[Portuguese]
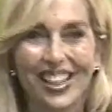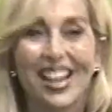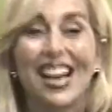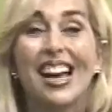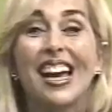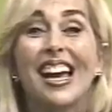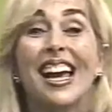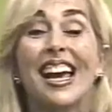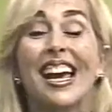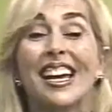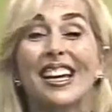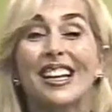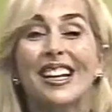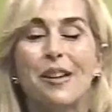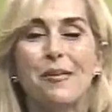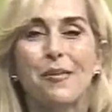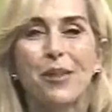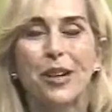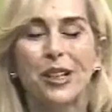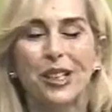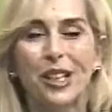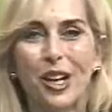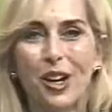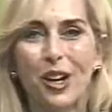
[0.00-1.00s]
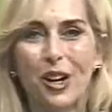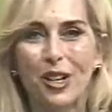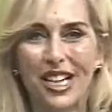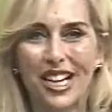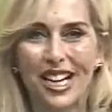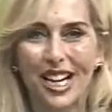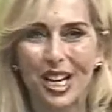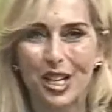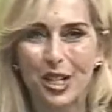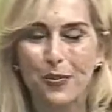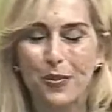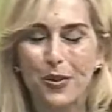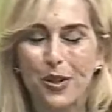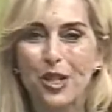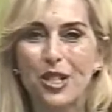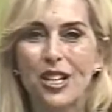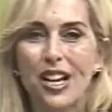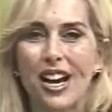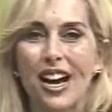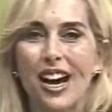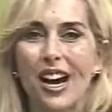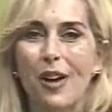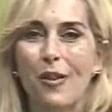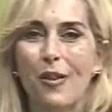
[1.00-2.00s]
É. Lembrando a nossa caixa
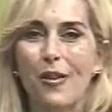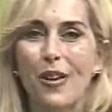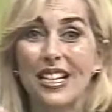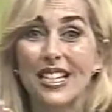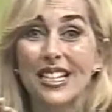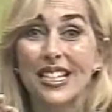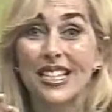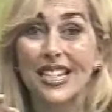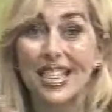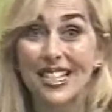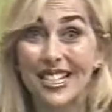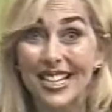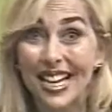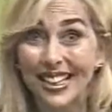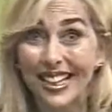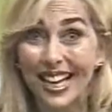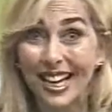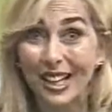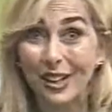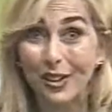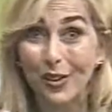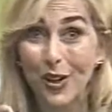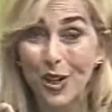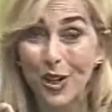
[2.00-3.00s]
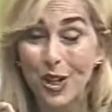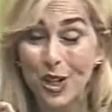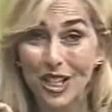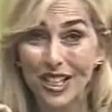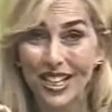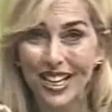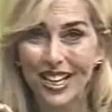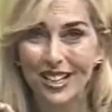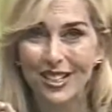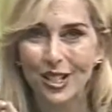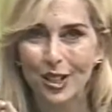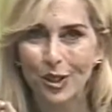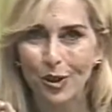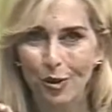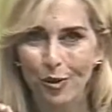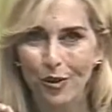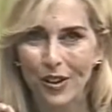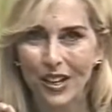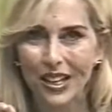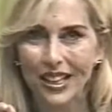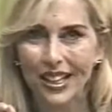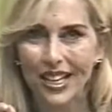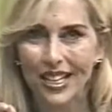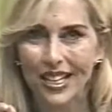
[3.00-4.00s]
postal, é
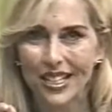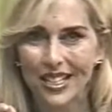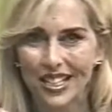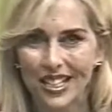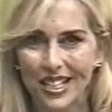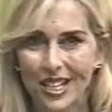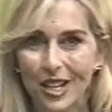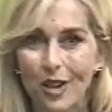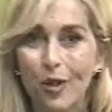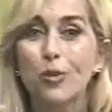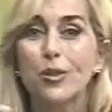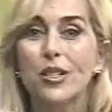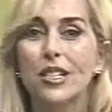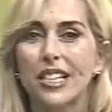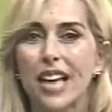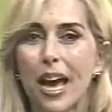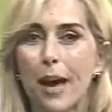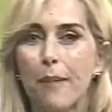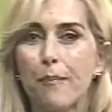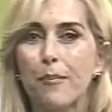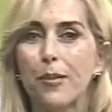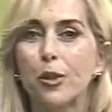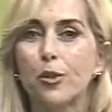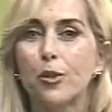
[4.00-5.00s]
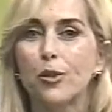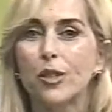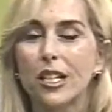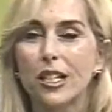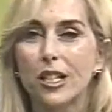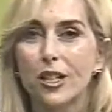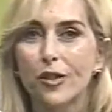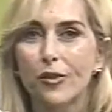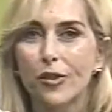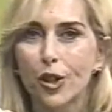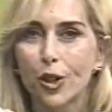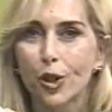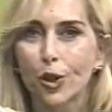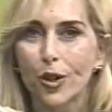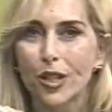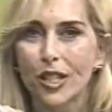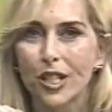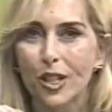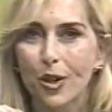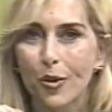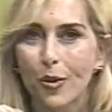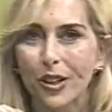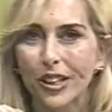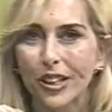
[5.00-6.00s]
595 CEP
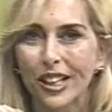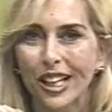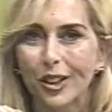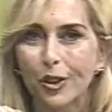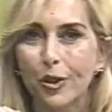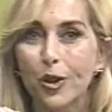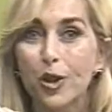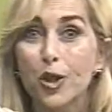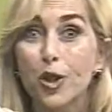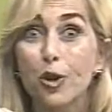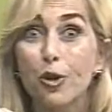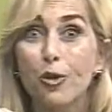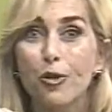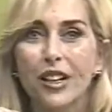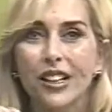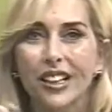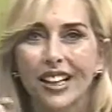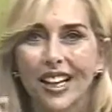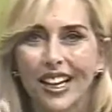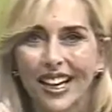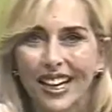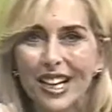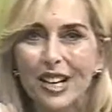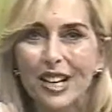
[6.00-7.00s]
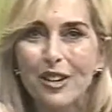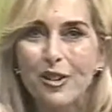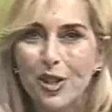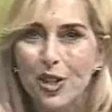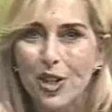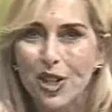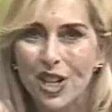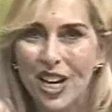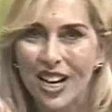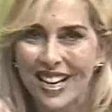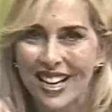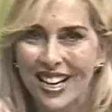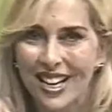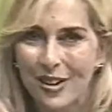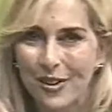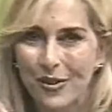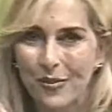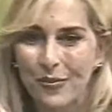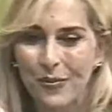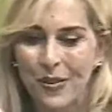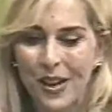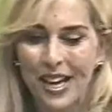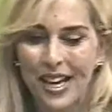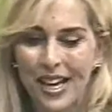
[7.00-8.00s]
222 90 Rio de Janeiro.
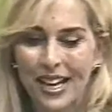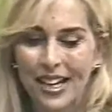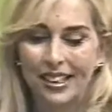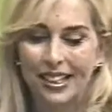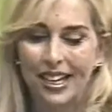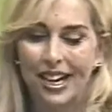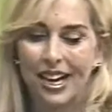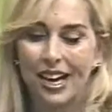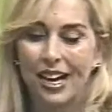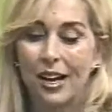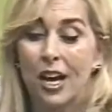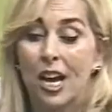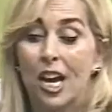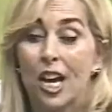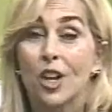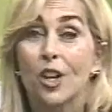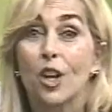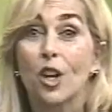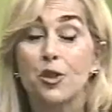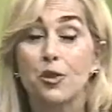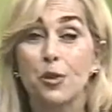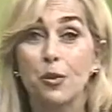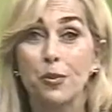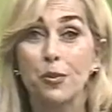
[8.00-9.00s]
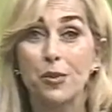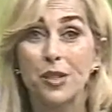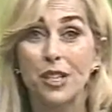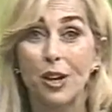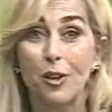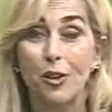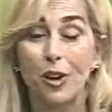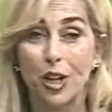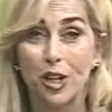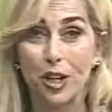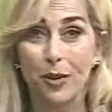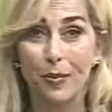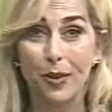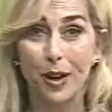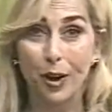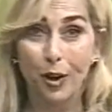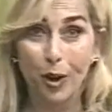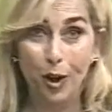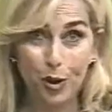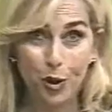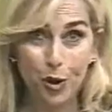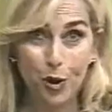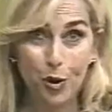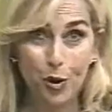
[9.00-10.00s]
Tá? Nós vamos agora chamar
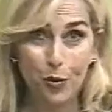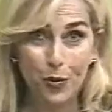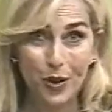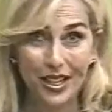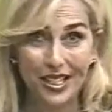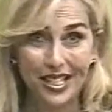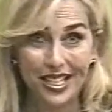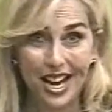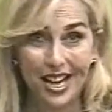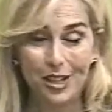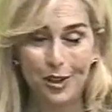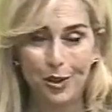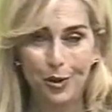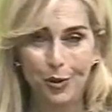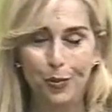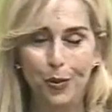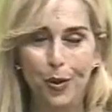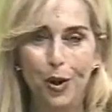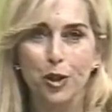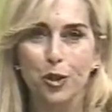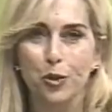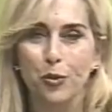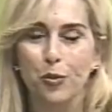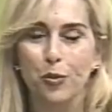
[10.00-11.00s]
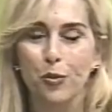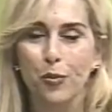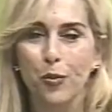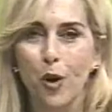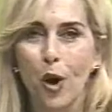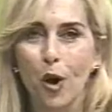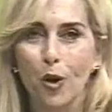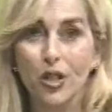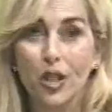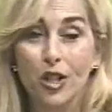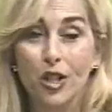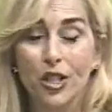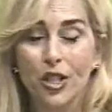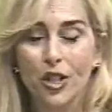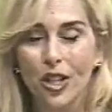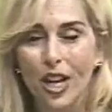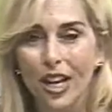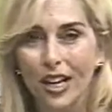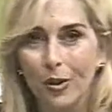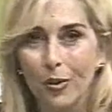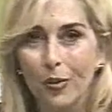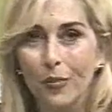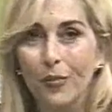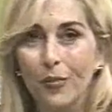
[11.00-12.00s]
nossos comerciais e no próximo bloco vocês
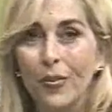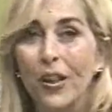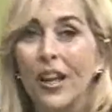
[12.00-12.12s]
estarão